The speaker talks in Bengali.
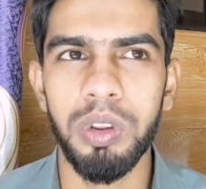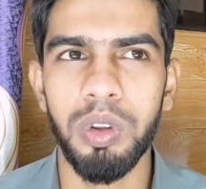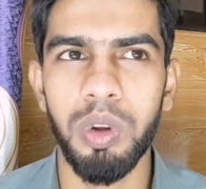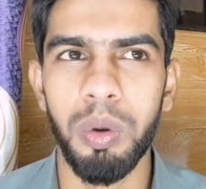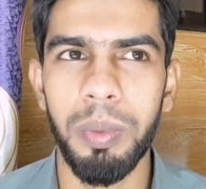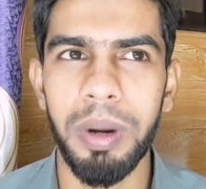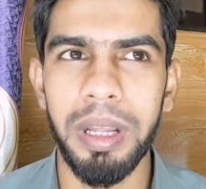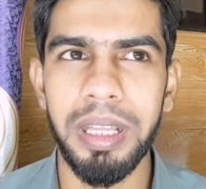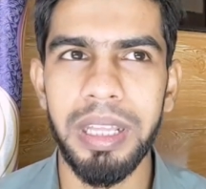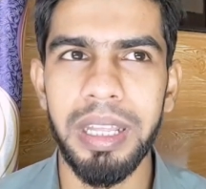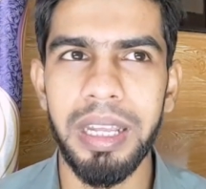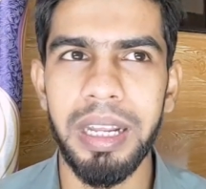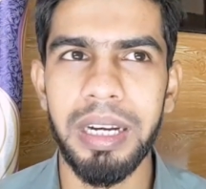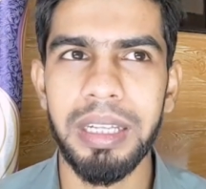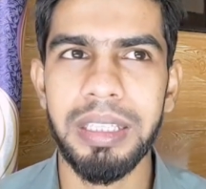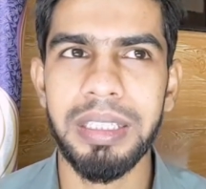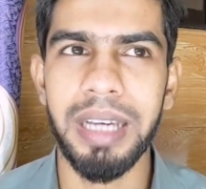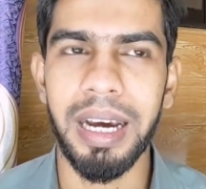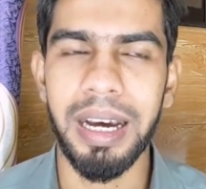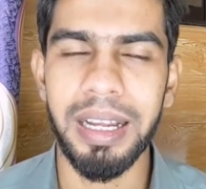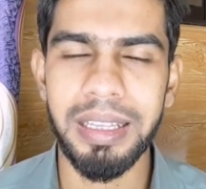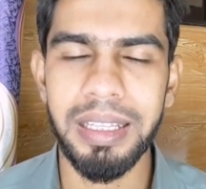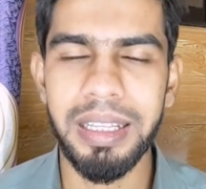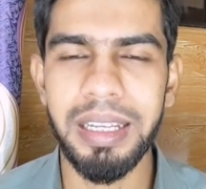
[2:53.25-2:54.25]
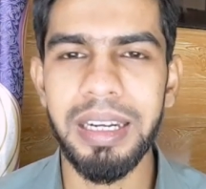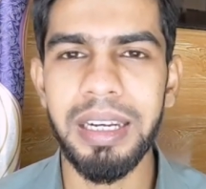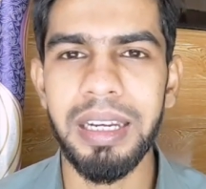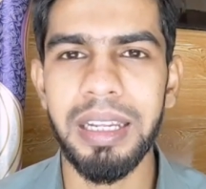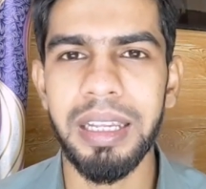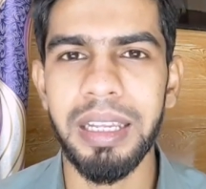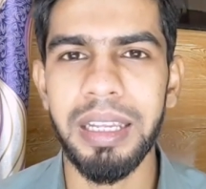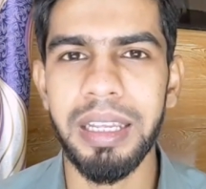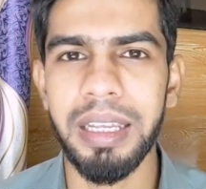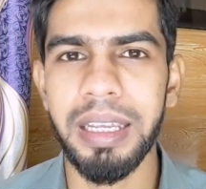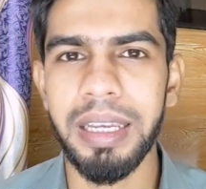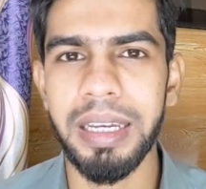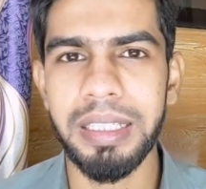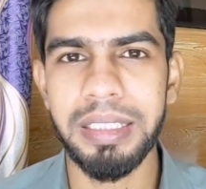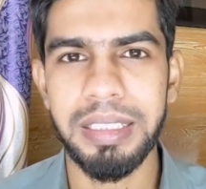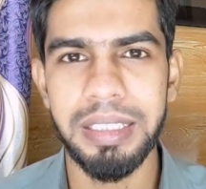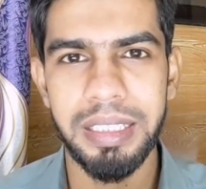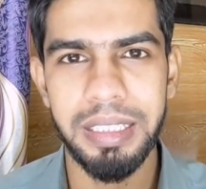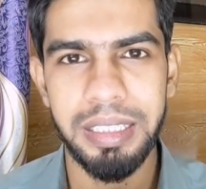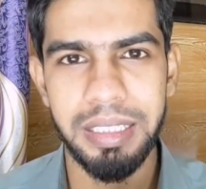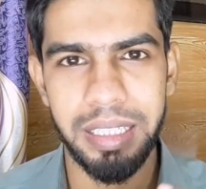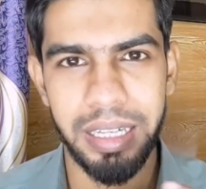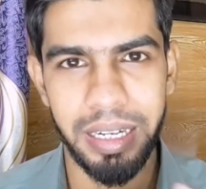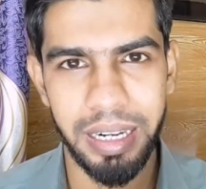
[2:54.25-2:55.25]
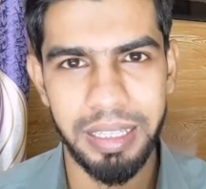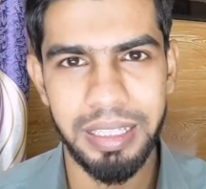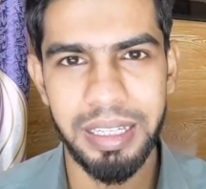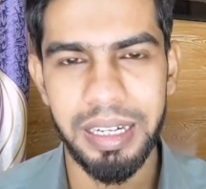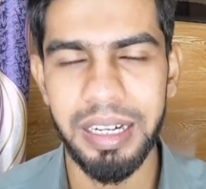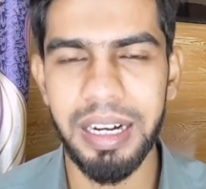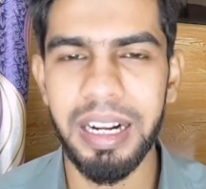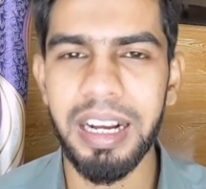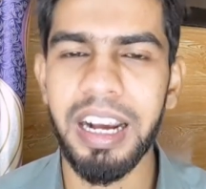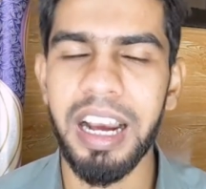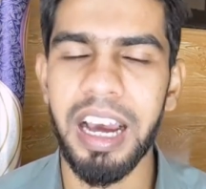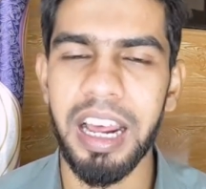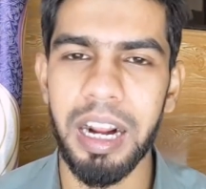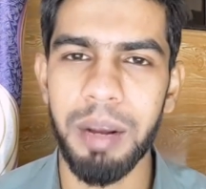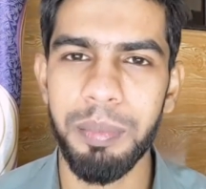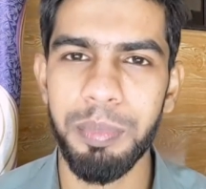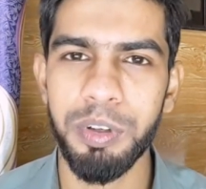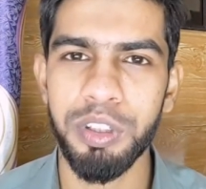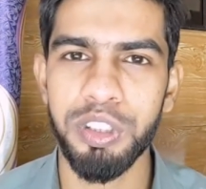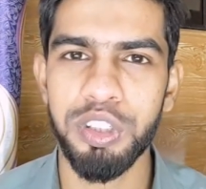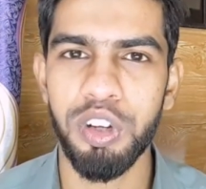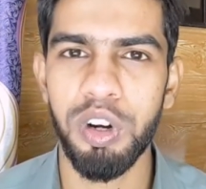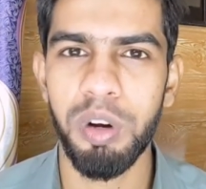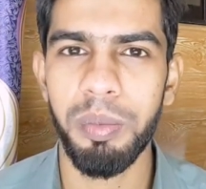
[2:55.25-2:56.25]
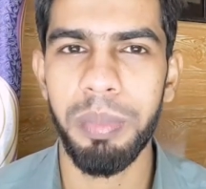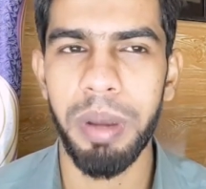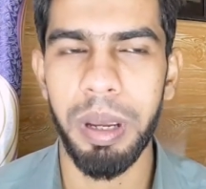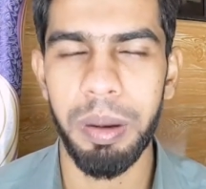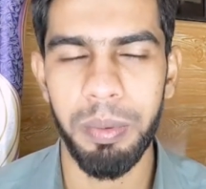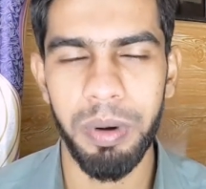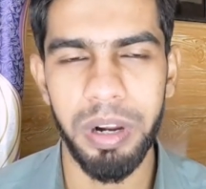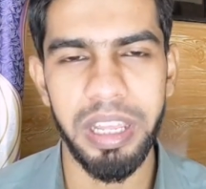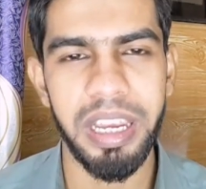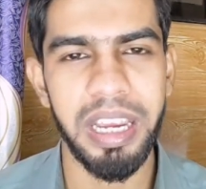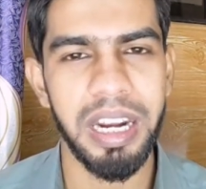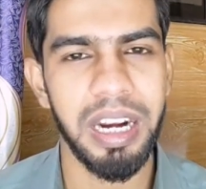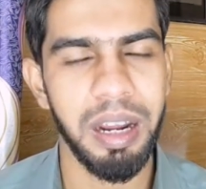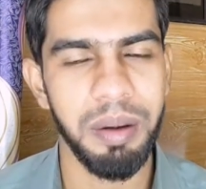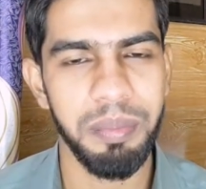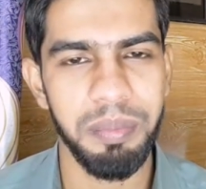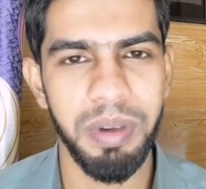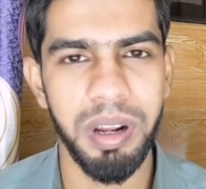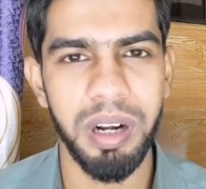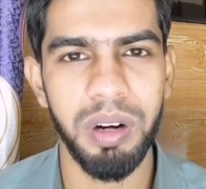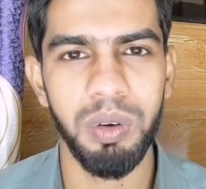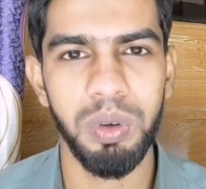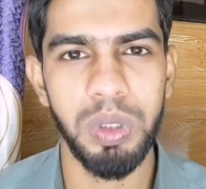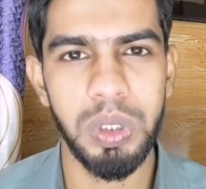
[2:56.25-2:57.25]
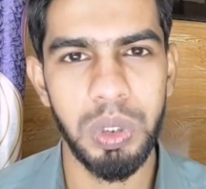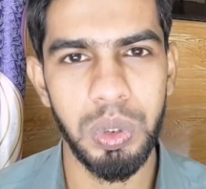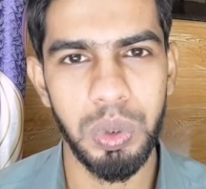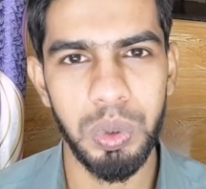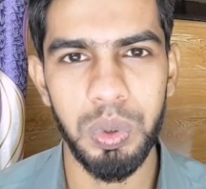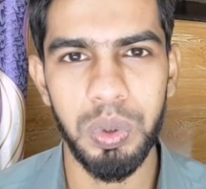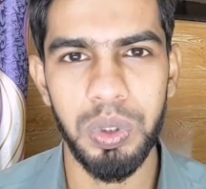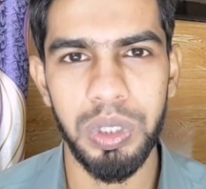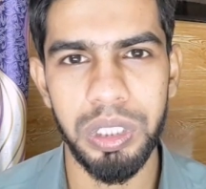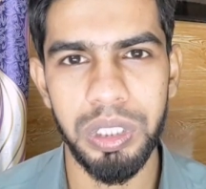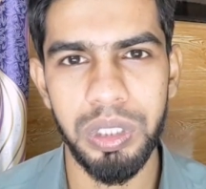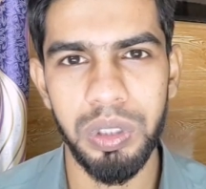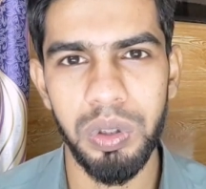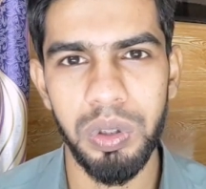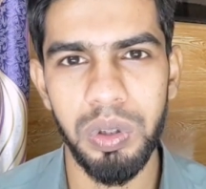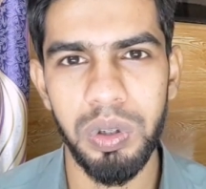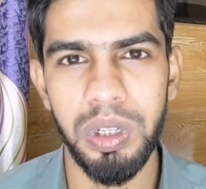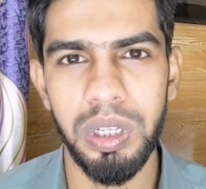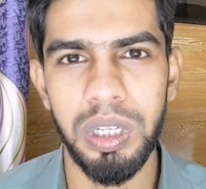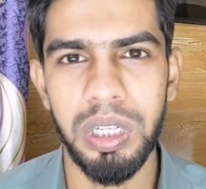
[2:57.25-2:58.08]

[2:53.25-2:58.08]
তোমাদের যাদের এই যে রেজাল্টটা খারাপ হয়েছিল ব্যবহারিকের নাম্বারগুলো যোগ হয়েছিল